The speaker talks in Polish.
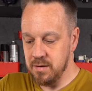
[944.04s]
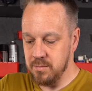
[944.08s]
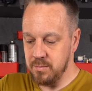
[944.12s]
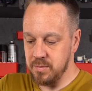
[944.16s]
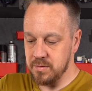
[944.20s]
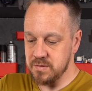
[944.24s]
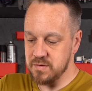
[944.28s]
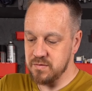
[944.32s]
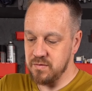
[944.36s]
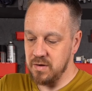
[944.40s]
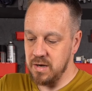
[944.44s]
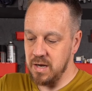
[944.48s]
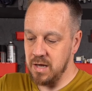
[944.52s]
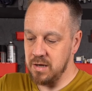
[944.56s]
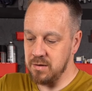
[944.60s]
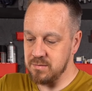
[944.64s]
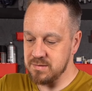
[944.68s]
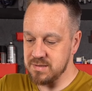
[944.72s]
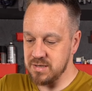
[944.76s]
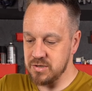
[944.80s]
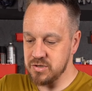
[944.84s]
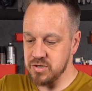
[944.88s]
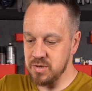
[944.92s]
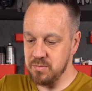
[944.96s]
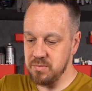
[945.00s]
pozwalają
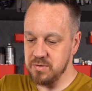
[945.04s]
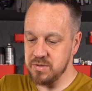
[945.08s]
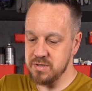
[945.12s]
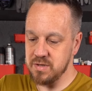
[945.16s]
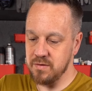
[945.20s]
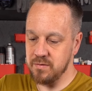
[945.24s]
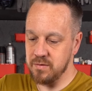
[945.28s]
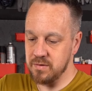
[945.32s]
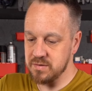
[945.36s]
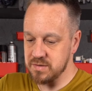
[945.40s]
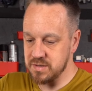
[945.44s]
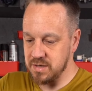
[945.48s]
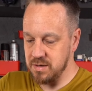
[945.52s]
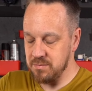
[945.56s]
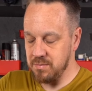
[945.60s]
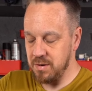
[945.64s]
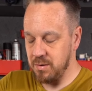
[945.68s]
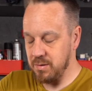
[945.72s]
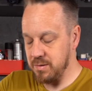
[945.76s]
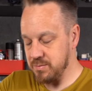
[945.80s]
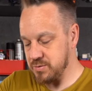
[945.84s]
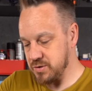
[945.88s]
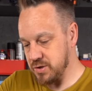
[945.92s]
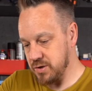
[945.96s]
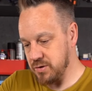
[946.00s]
zaczepić te wąskie,
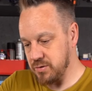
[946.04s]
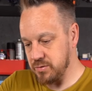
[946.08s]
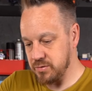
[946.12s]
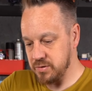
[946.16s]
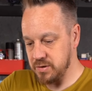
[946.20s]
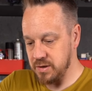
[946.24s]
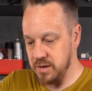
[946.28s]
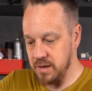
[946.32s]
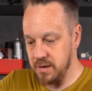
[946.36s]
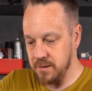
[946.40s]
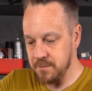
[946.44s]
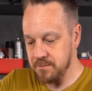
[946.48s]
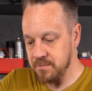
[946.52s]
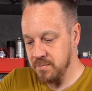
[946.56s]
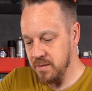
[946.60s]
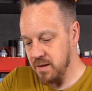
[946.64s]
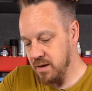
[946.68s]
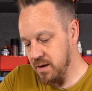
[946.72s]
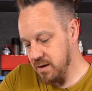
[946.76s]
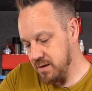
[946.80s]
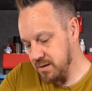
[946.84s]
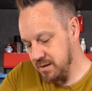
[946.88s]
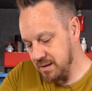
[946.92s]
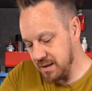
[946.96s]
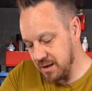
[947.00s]
małe przegródki,
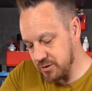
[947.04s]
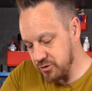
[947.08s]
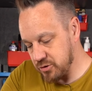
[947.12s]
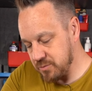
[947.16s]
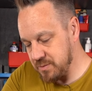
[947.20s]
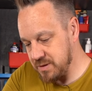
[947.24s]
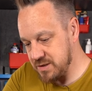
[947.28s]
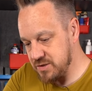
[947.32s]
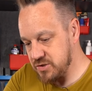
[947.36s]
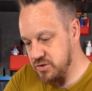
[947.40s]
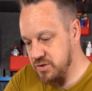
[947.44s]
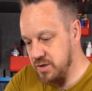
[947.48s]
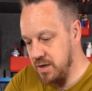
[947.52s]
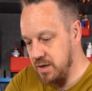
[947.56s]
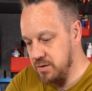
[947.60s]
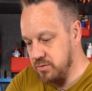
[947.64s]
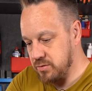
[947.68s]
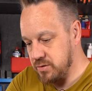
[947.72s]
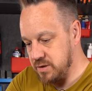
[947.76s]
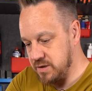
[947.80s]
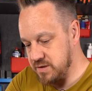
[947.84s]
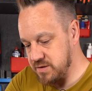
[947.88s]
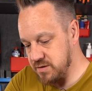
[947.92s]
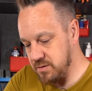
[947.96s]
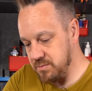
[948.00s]
natomiast trzeba
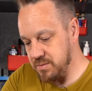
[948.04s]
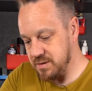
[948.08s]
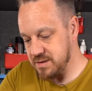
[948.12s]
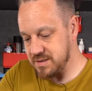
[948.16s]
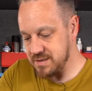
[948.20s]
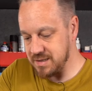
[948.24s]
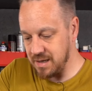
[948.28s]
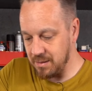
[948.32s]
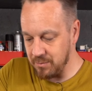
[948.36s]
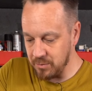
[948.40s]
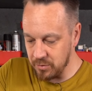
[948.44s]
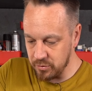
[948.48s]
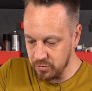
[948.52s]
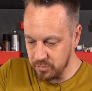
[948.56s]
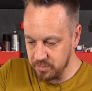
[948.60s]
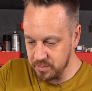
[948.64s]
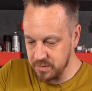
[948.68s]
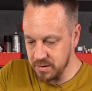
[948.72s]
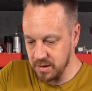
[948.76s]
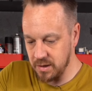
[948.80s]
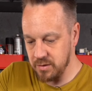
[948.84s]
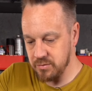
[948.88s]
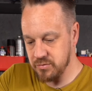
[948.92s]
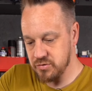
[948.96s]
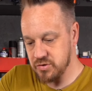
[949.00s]
tutaj zrobić
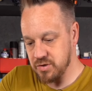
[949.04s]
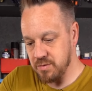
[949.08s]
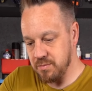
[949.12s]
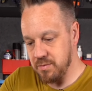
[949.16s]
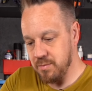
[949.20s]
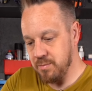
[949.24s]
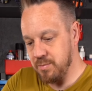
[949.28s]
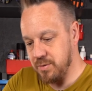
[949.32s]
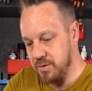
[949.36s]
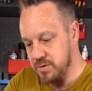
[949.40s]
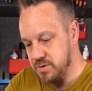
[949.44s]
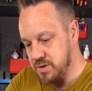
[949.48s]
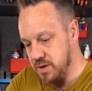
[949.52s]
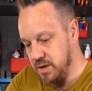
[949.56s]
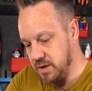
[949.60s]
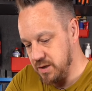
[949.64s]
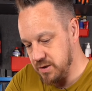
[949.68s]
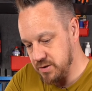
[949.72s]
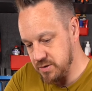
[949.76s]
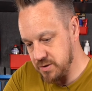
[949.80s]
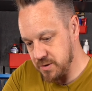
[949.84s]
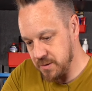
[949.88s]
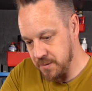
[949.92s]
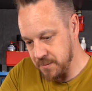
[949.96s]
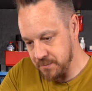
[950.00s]
samoróbkę już, żeby
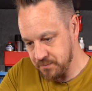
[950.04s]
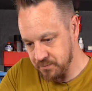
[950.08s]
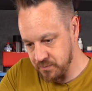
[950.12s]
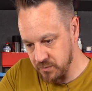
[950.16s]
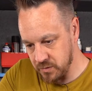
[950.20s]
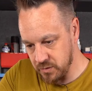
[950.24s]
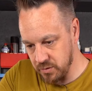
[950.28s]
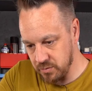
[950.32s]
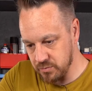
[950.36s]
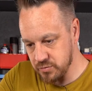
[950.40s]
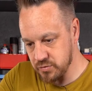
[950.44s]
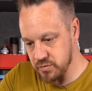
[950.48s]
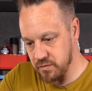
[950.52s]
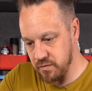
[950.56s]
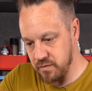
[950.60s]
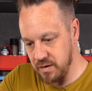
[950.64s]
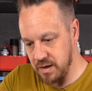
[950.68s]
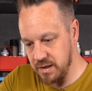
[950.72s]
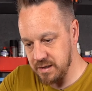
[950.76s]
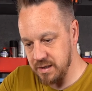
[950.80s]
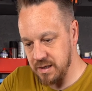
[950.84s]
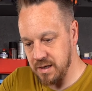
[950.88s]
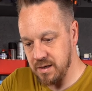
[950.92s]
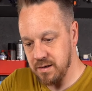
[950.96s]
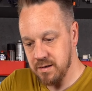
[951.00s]
podzielić tą
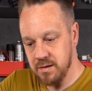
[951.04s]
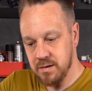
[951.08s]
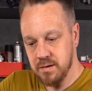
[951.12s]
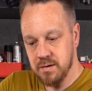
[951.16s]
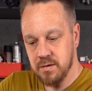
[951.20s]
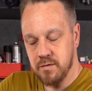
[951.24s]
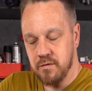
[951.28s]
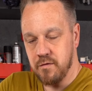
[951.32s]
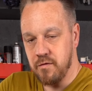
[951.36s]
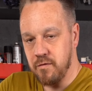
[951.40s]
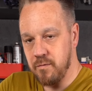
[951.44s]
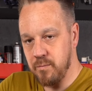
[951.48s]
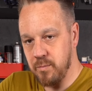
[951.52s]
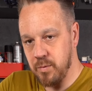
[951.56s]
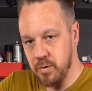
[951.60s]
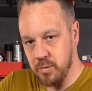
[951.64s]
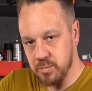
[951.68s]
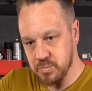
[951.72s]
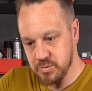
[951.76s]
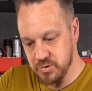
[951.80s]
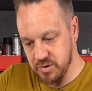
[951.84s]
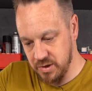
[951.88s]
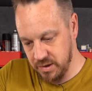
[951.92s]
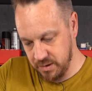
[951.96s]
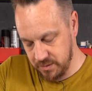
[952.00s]
szufladę w
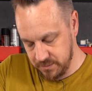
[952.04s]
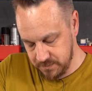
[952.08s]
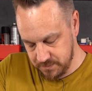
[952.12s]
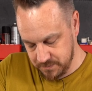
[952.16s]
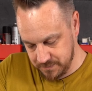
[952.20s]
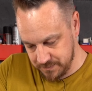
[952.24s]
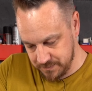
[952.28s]
poprzek.